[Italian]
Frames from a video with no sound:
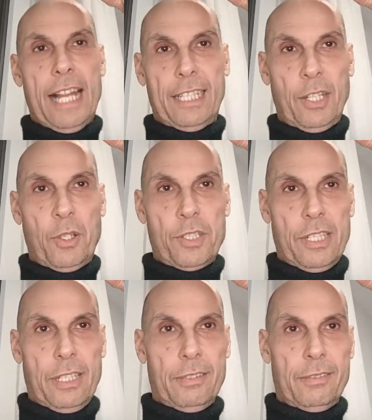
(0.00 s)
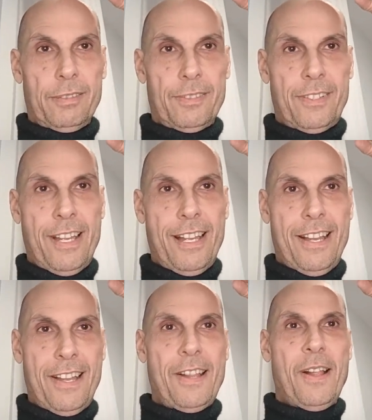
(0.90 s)
alti così,
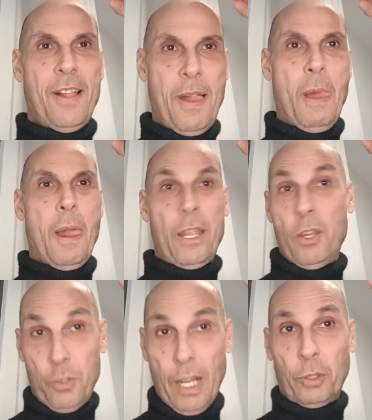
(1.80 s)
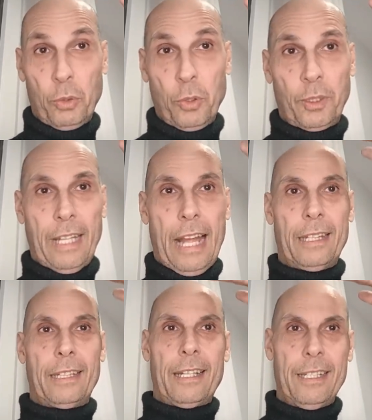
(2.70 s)
io sono alto
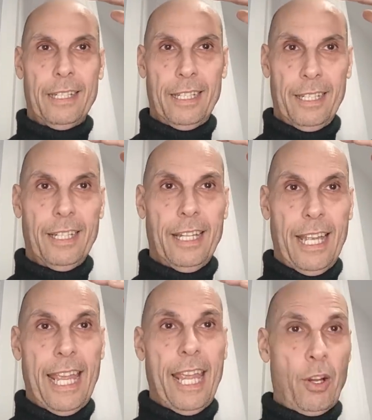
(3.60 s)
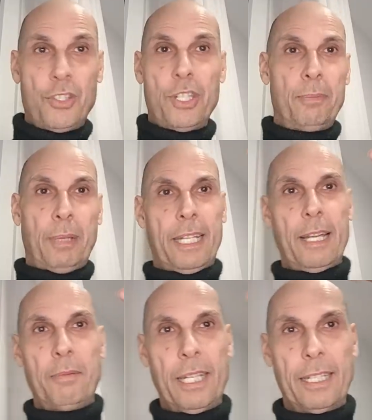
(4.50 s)
1,80 e oggi
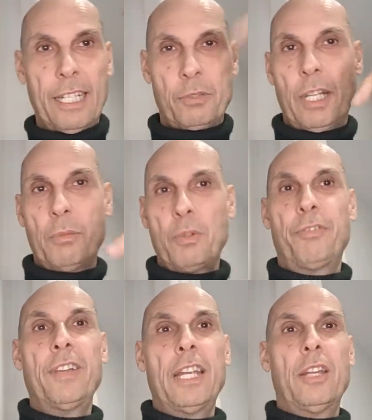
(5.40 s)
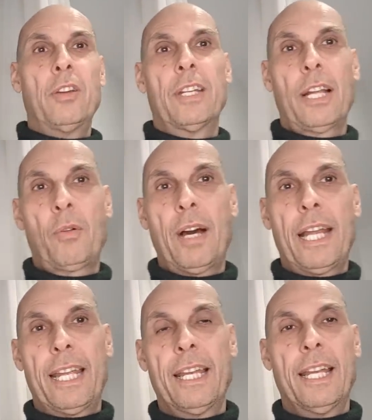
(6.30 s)
praticamente la squadra di mio figlio, nella
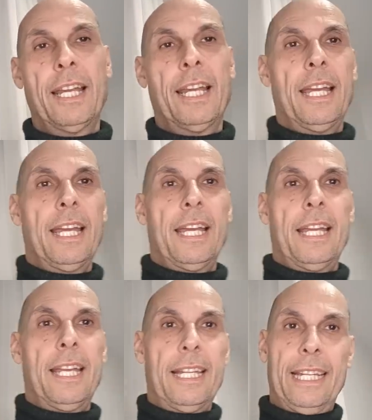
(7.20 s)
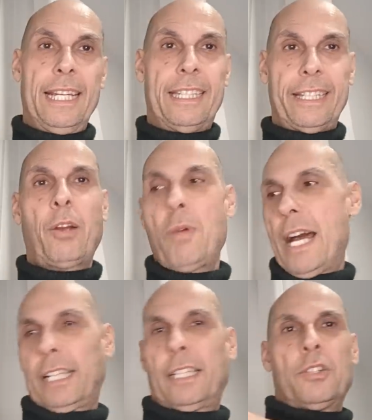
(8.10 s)
quale i tre
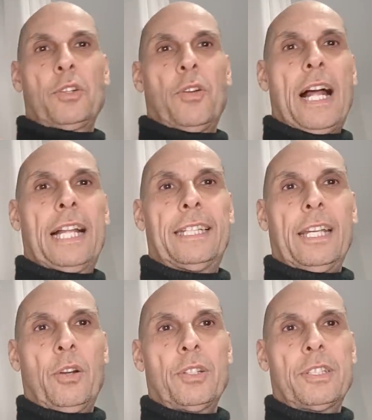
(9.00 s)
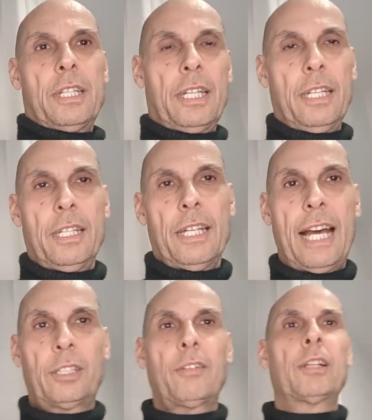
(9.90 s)
quarti sono alti così,
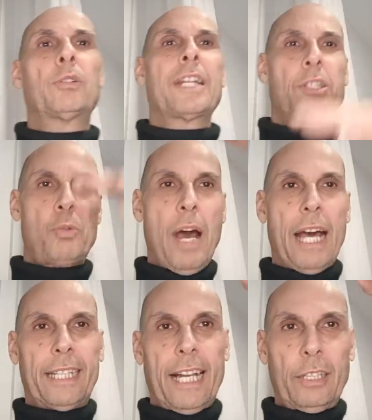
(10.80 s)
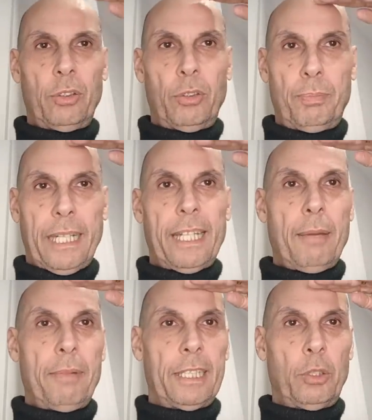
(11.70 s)
ha trovato una squadra
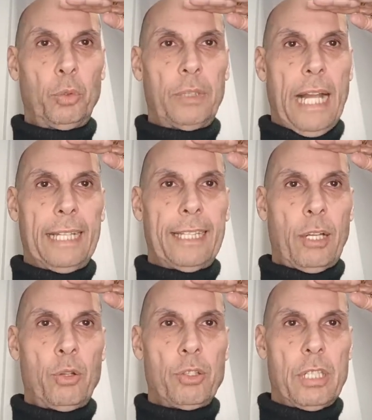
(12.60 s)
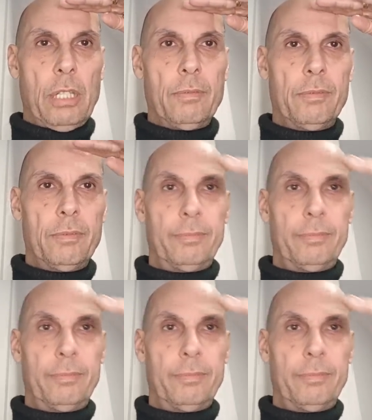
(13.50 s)
praticamente tutta alta così.